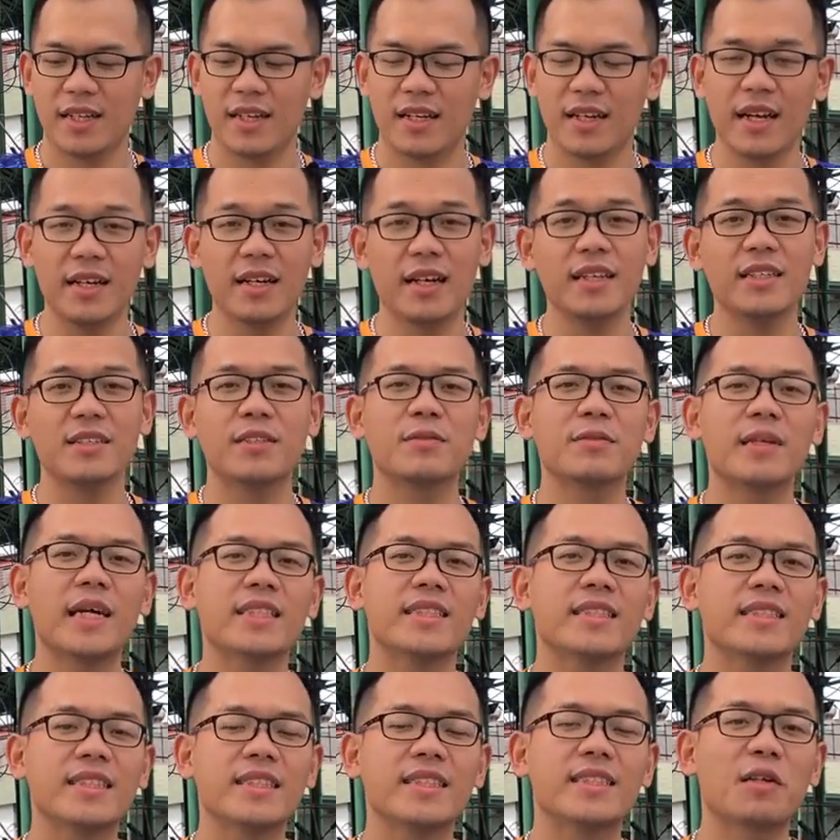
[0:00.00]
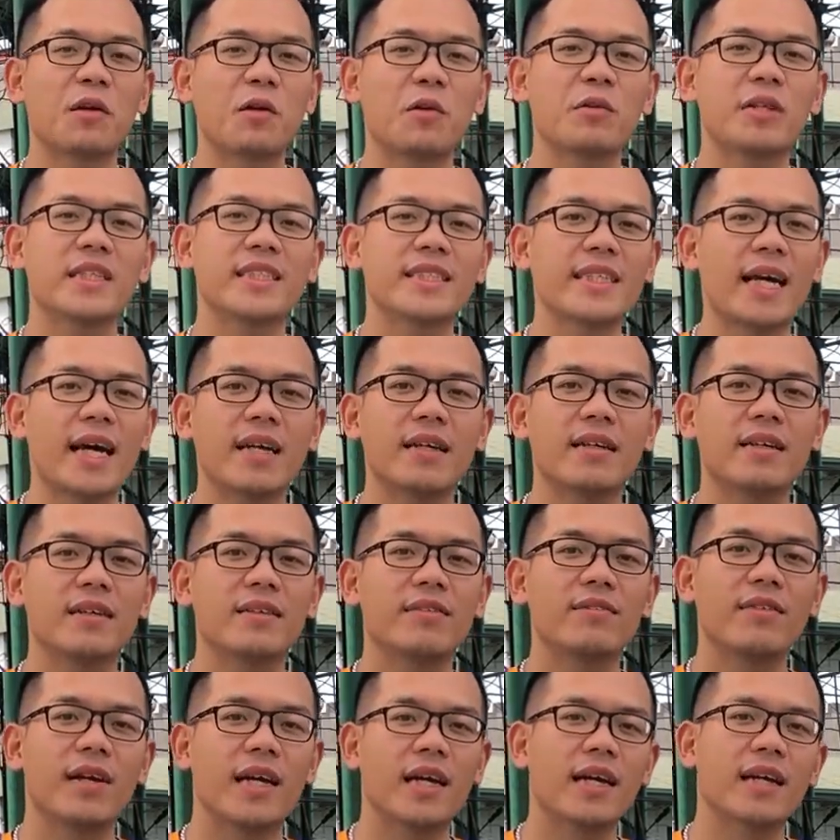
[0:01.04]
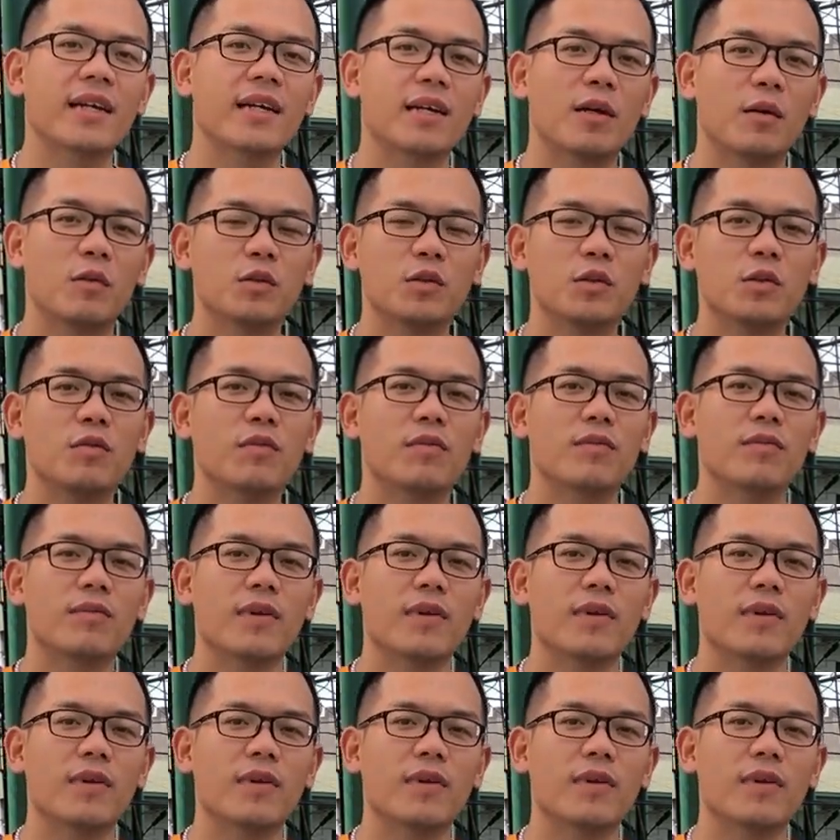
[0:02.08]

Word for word: Lát nữa thì chúng ta sẽ đi sâu, đi sát hơn về cấu trúc